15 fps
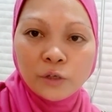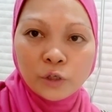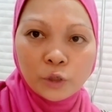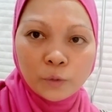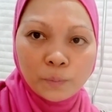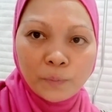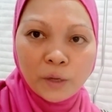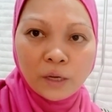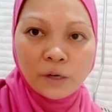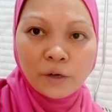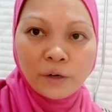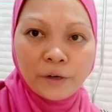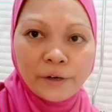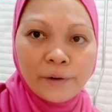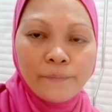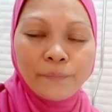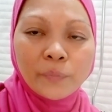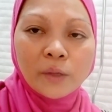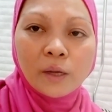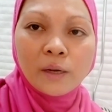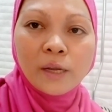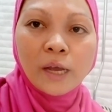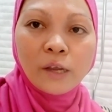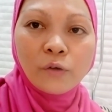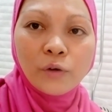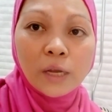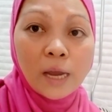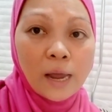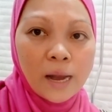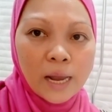spinner
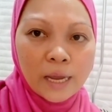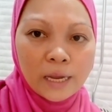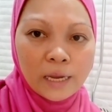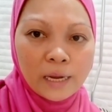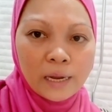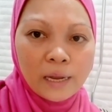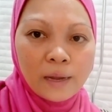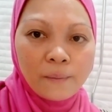andayon ihalay